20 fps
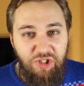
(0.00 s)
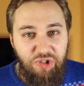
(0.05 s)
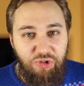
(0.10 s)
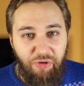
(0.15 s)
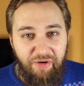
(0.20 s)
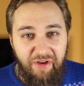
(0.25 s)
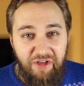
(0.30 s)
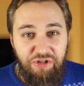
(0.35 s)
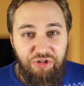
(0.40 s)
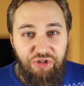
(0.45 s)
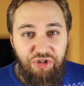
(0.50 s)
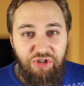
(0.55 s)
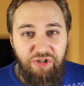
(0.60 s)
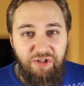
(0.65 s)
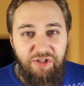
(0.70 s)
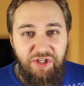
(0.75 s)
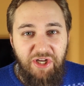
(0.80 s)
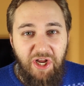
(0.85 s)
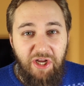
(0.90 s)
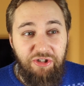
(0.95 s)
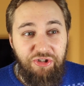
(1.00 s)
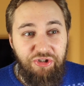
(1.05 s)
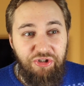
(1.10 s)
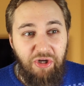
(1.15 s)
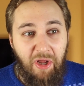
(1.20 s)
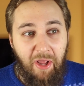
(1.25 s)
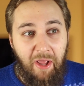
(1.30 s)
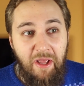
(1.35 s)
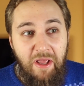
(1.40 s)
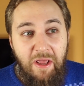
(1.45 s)
Co jest
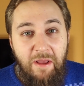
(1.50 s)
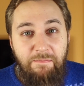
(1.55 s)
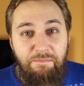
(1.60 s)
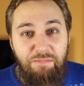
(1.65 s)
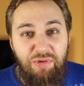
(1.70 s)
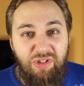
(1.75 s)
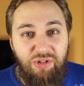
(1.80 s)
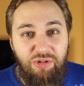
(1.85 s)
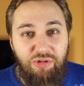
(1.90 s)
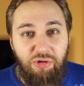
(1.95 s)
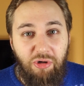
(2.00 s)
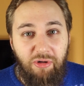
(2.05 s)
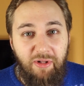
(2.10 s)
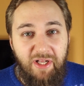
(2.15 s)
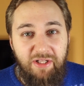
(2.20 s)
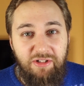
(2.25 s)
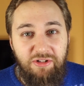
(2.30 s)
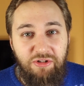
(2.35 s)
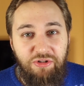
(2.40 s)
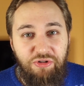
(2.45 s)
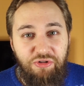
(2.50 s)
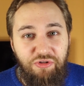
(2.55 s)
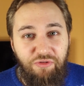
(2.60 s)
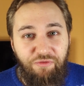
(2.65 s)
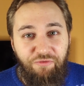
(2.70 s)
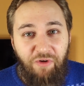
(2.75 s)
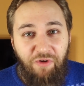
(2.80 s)
silniejsze? Pistolet czy